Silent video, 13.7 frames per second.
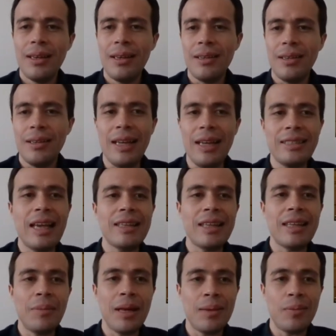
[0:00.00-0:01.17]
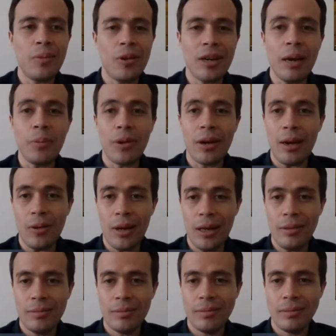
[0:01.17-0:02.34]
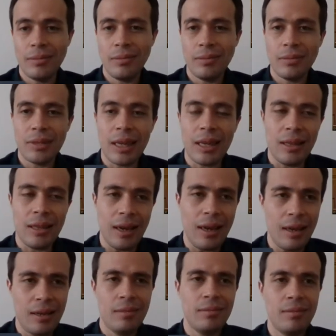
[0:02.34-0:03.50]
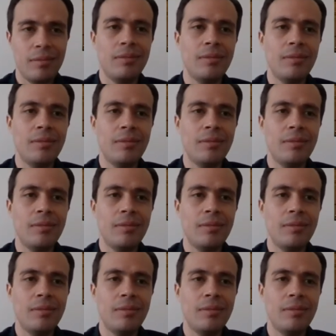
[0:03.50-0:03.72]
eh, así el tema de Monreal por ahora, que tiene